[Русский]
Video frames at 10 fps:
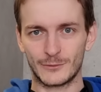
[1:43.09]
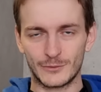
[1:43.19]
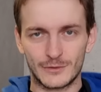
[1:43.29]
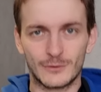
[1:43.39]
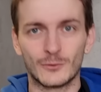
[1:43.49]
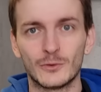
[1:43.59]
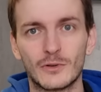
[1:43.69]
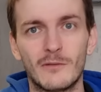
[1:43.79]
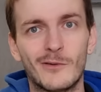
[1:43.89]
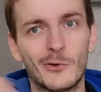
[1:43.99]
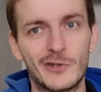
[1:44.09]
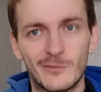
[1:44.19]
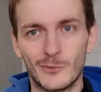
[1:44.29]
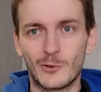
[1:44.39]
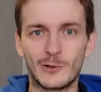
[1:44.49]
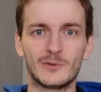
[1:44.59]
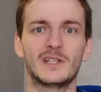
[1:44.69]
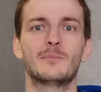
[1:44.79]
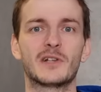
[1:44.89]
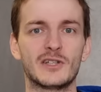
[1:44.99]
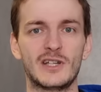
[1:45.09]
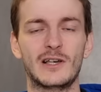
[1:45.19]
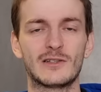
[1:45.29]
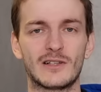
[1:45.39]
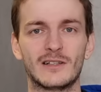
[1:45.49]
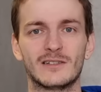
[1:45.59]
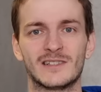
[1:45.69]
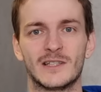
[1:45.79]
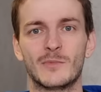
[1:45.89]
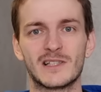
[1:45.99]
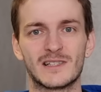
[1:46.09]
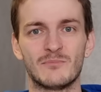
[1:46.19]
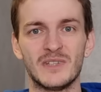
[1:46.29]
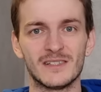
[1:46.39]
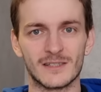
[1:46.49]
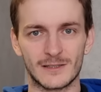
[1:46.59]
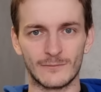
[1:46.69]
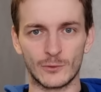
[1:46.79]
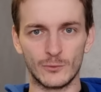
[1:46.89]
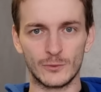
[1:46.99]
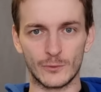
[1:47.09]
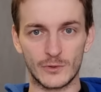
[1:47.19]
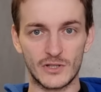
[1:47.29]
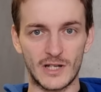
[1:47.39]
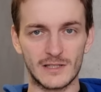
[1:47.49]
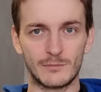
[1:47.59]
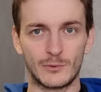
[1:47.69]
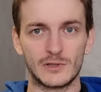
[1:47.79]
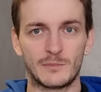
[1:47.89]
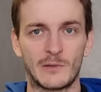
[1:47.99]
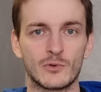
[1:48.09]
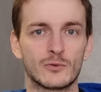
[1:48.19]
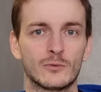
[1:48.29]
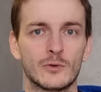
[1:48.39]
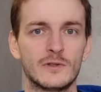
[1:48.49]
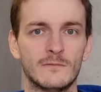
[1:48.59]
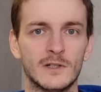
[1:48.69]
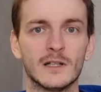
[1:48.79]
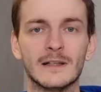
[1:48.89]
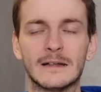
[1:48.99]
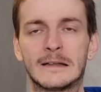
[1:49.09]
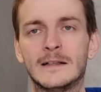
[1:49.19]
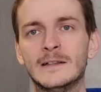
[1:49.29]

То есть тут очень много людей приезжают заниматься бизнесом в Грузию сейчас, просто потому что тут очень выгодно.